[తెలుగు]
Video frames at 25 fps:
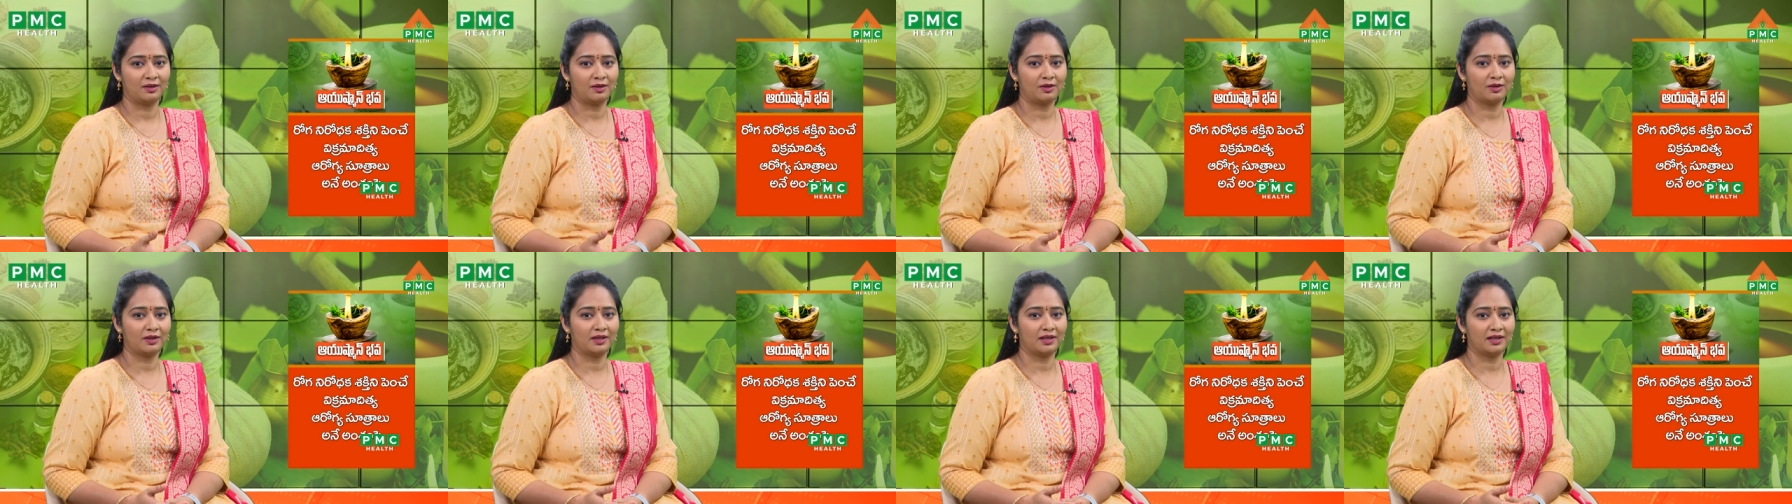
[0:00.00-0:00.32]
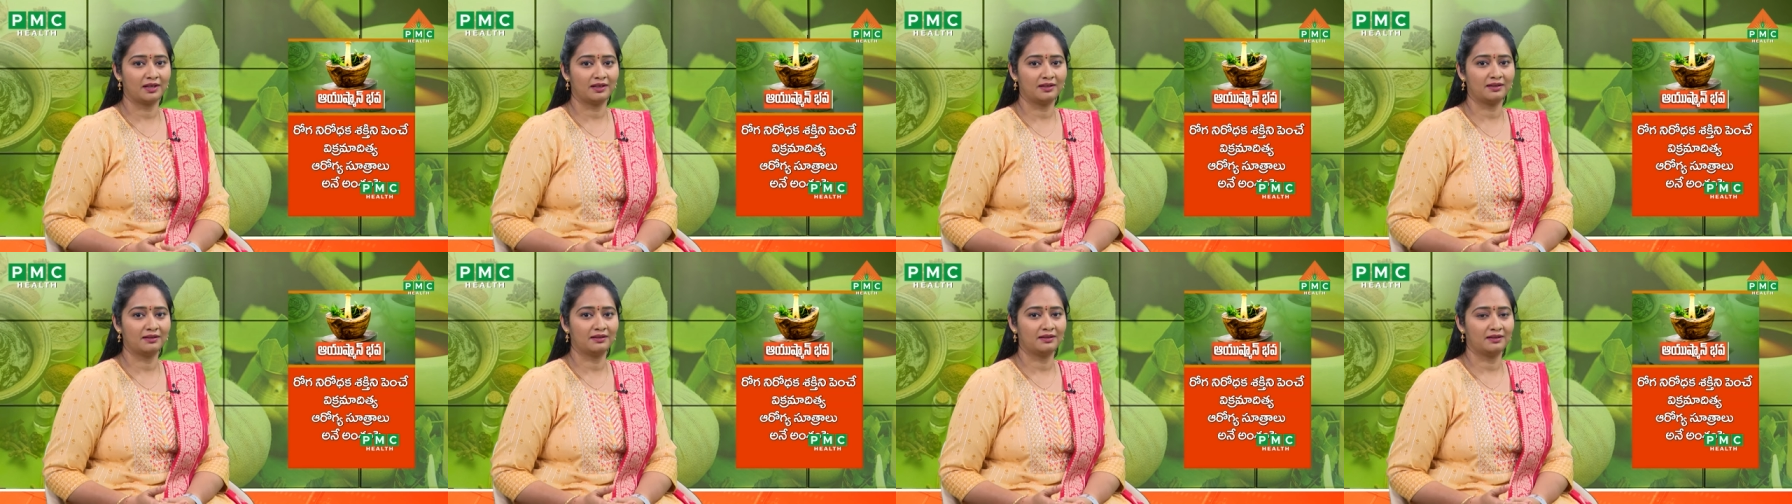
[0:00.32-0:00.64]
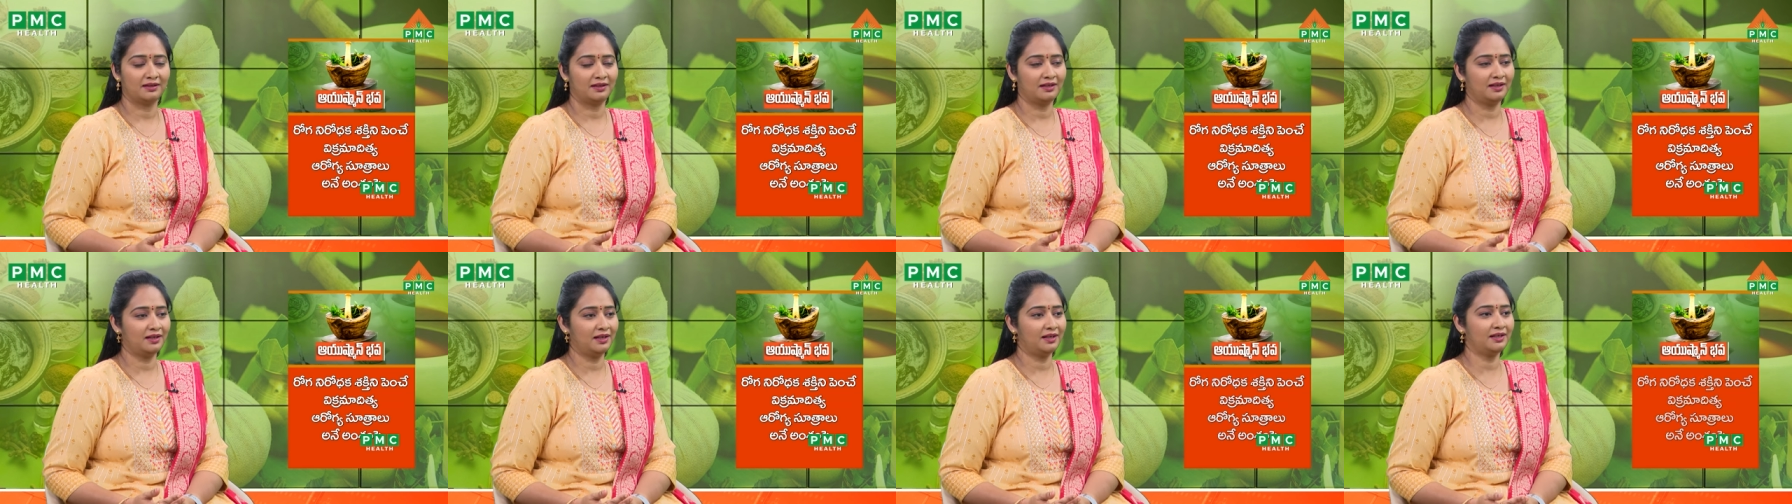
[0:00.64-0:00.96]
ఓకే
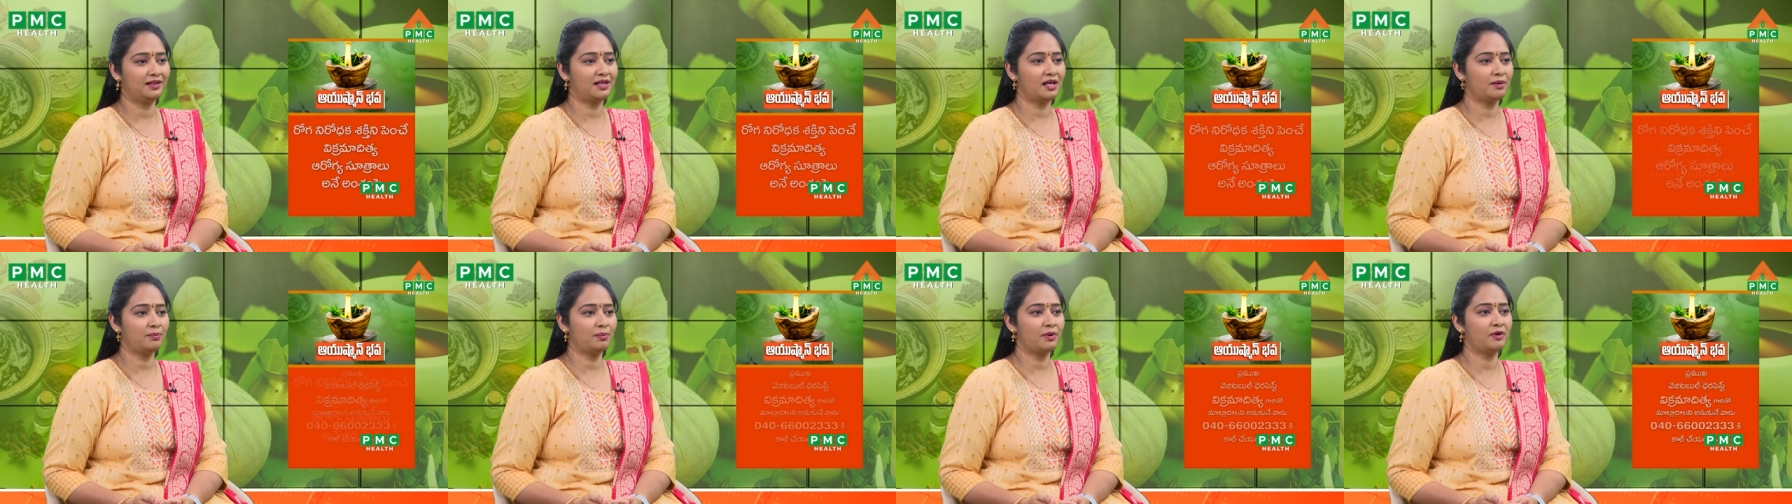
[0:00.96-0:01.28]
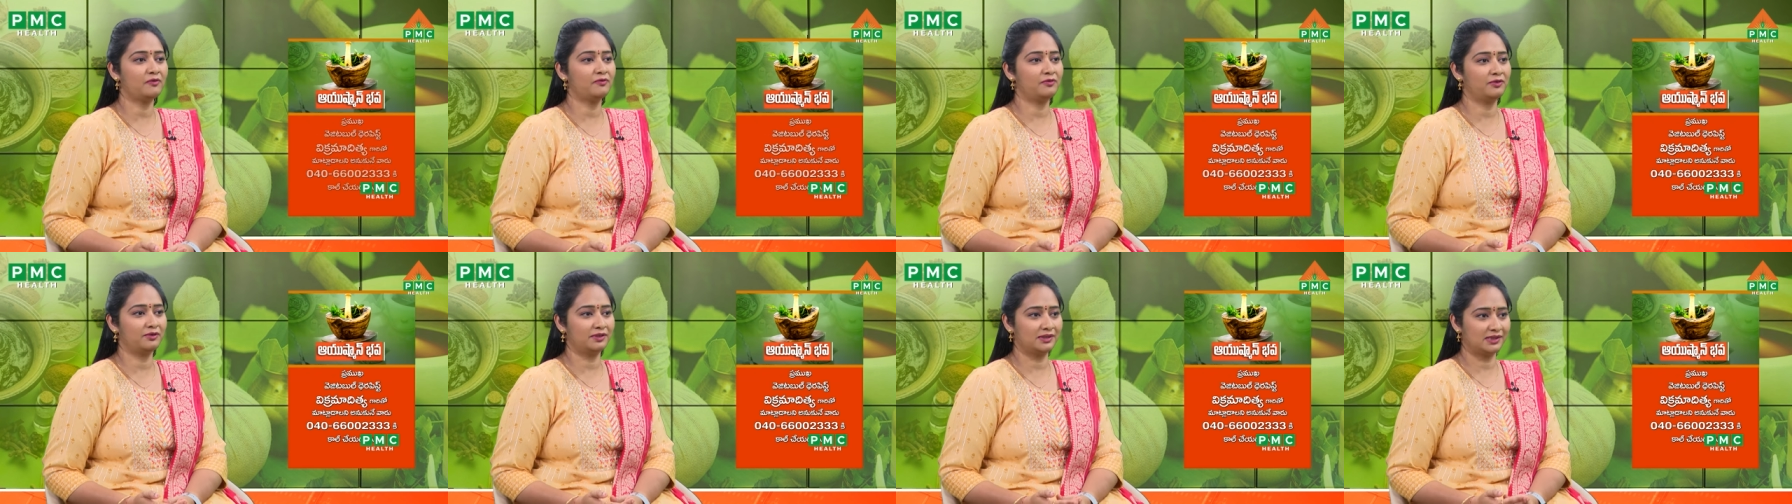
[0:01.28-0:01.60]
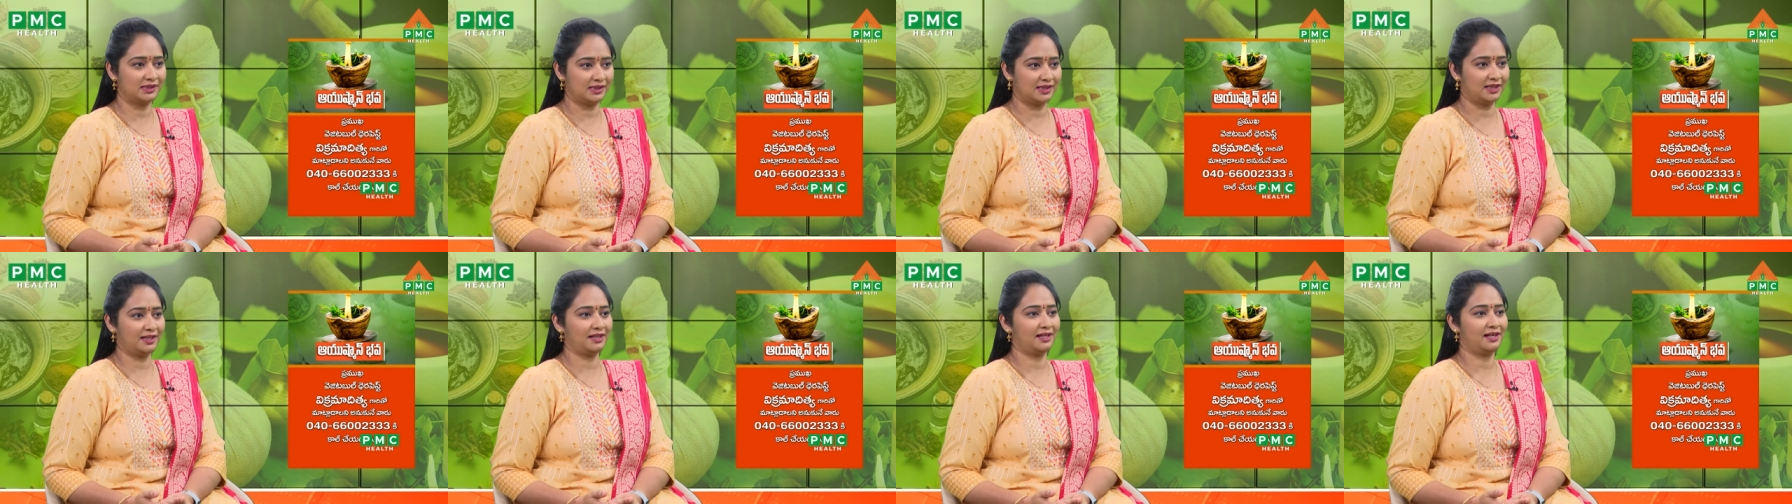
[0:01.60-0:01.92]
ఏ టైప్ ఆఫ్
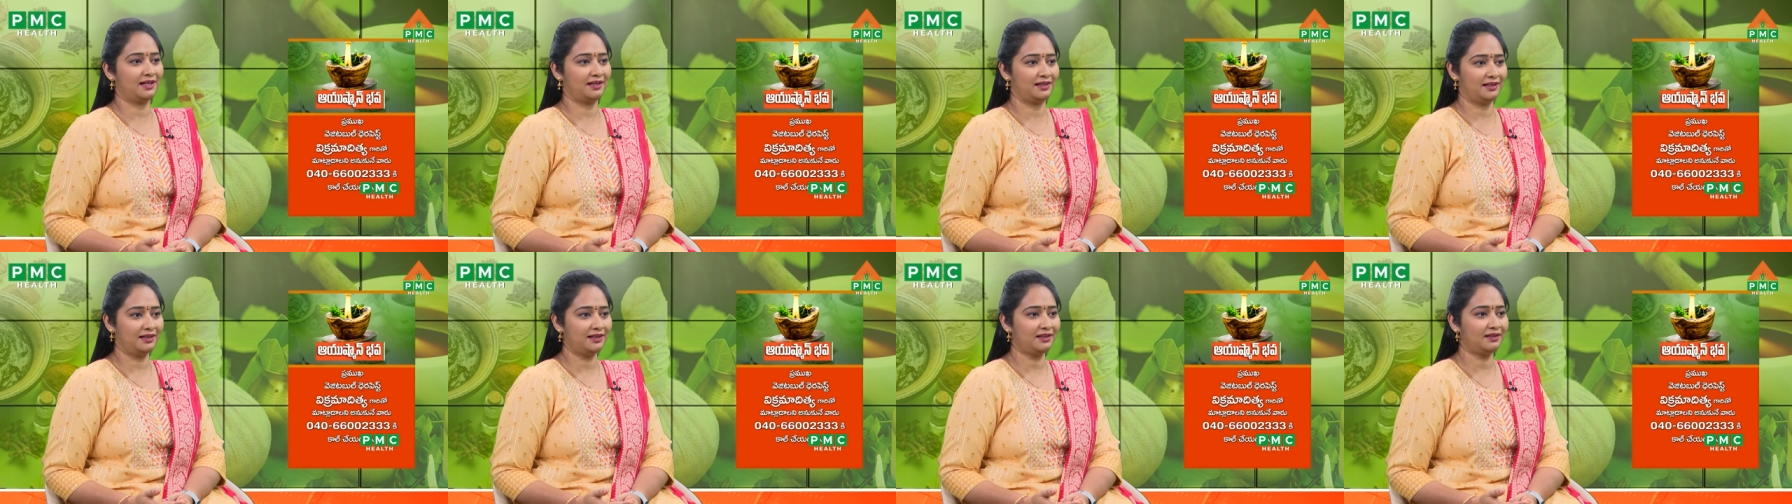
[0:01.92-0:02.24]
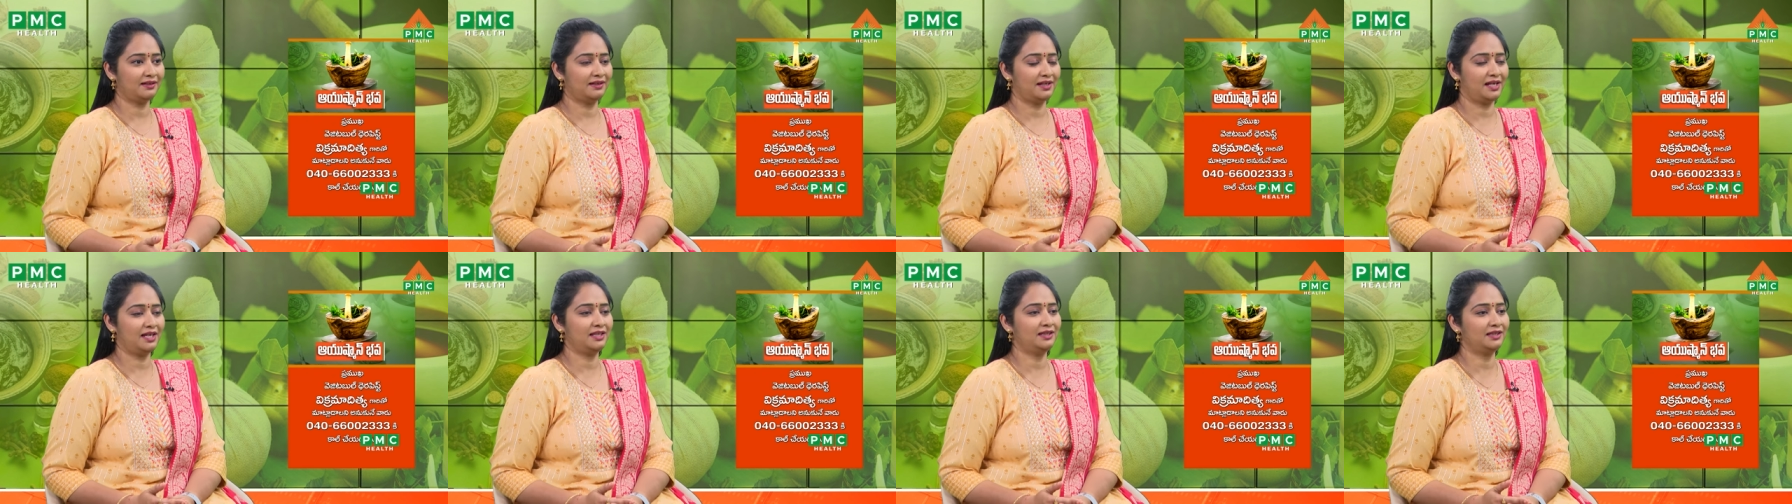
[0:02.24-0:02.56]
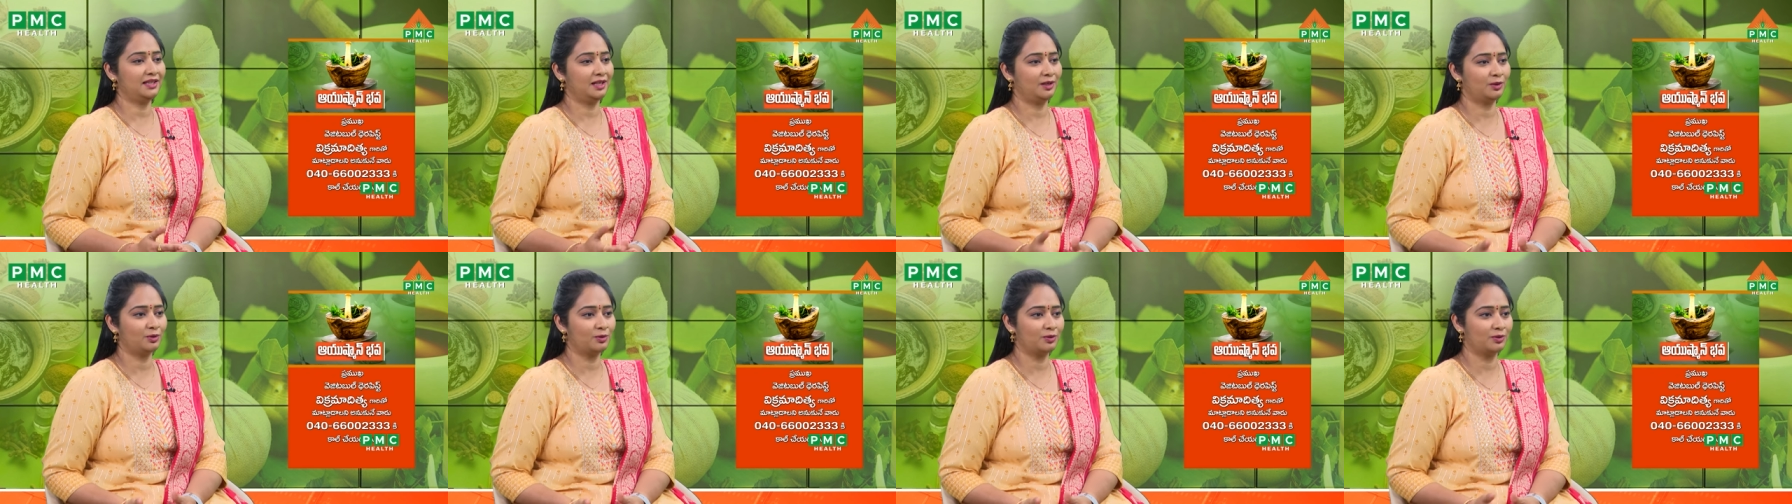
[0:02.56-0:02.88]
ఫుడ్స్ తినాలి ఏం
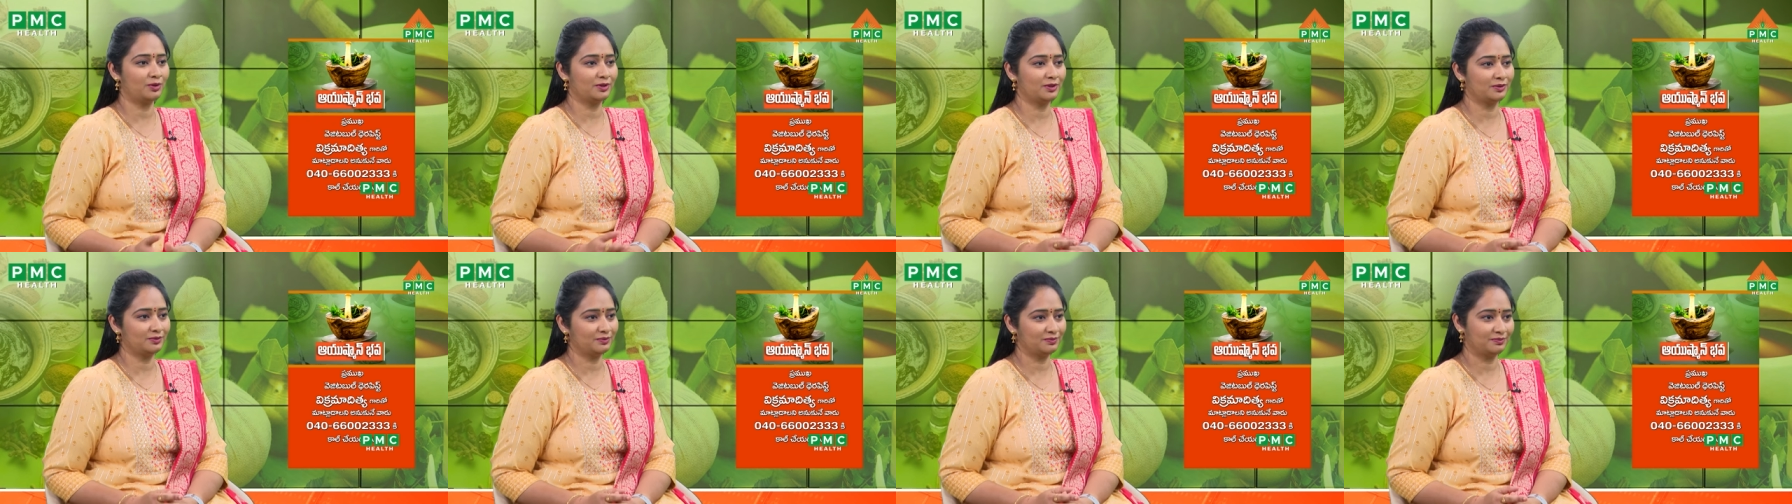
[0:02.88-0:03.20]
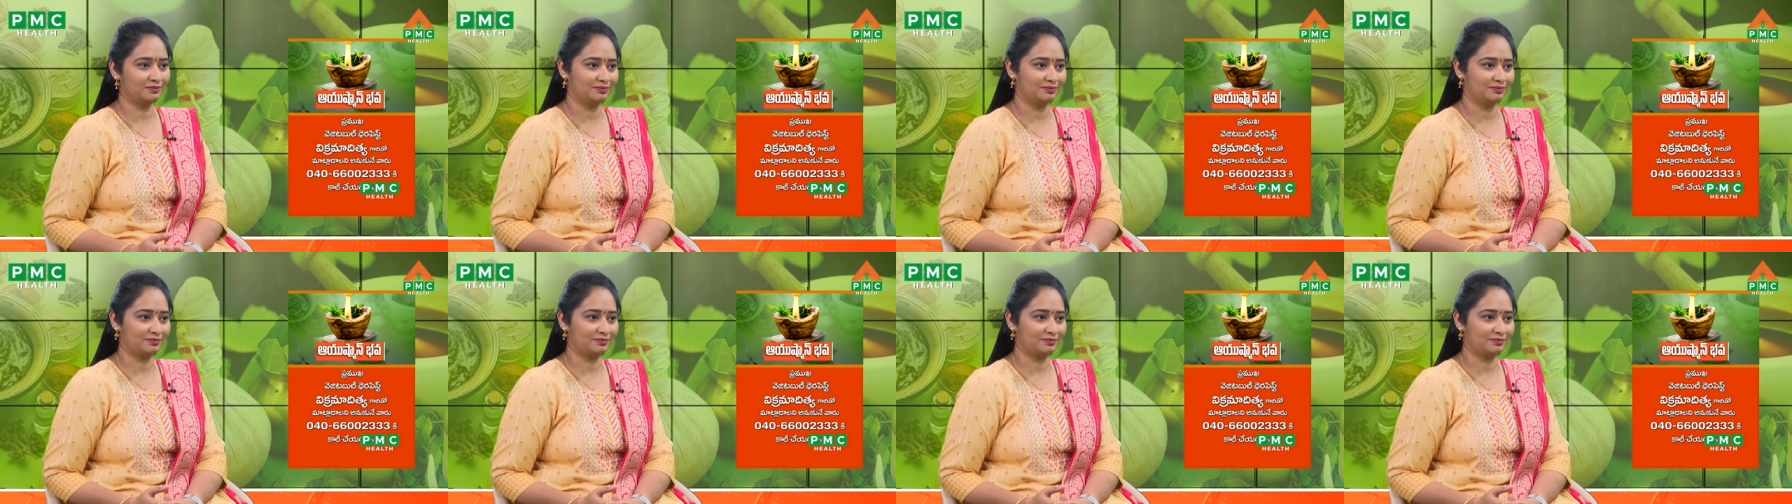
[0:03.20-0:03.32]
తినకూడదు